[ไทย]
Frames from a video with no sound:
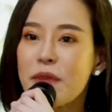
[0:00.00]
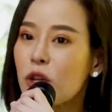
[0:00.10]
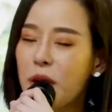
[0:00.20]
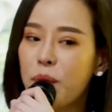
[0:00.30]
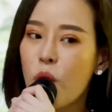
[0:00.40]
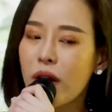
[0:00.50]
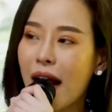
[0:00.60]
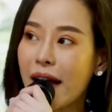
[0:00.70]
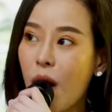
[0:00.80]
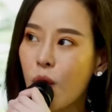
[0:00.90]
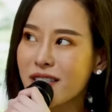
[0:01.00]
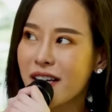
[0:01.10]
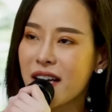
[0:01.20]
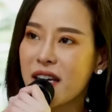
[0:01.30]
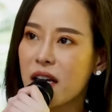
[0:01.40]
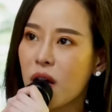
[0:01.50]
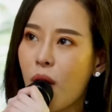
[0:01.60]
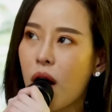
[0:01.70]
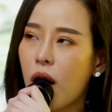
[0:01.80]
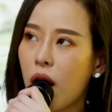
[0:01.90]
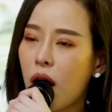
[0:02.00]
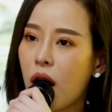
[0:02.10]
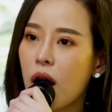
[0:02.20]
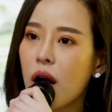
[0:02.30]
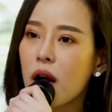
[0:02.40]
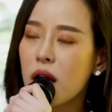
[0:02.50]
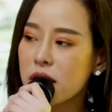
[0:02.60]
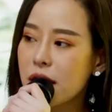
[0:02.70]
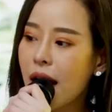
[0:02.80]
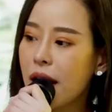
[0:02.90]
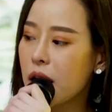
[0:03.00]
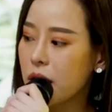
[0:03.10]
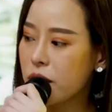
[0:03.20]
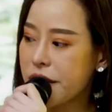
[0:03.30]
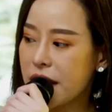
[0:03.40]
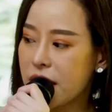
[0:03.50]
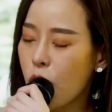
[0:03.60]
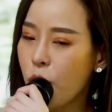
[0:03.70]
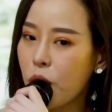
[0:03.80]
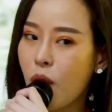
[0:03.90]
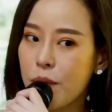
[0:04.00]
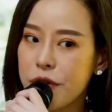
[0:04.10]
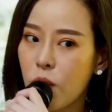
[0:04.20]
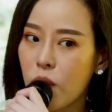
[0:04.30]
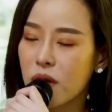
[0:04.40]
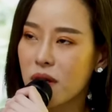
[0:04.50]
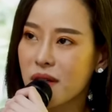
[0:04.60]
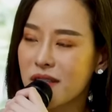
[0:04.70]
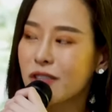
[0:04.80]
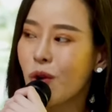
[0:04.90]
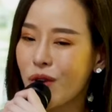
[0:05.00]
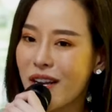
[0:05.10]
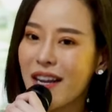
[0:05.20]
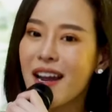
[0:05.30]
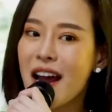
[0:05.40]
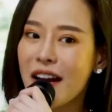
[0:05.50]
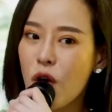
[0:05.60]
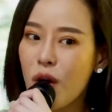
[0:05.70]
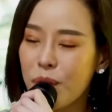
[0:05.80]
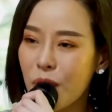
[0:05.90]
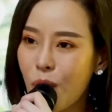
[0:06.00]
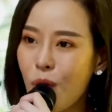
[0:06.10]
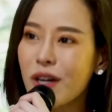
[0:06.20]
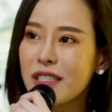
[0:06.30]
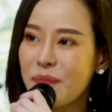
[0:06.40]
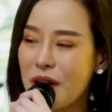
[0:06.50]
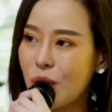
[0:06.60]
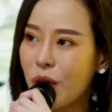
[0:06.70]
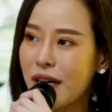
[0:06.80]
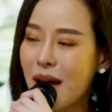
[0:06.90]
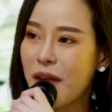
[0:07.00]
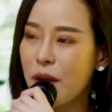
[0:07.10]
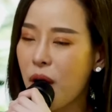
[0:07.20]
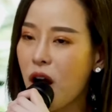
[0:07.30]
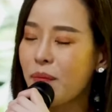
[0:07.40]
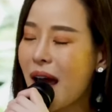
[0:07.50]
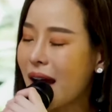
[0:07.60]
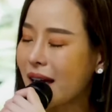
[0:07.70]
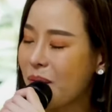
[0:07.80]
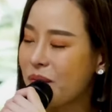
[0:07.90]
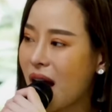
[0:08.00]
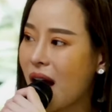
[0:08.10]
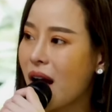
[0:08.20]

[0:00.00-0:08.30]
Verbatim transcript: ไม่ต้องไปพูดอะไรเขาก็จะได้คิดเลยว่าอ๋อใช่สิ่งที่ลูกมีความสุขคือตรงนี้เท่ากับลูกก็จะเป็นตัวที่ทำให้พ่อแม่กลับมา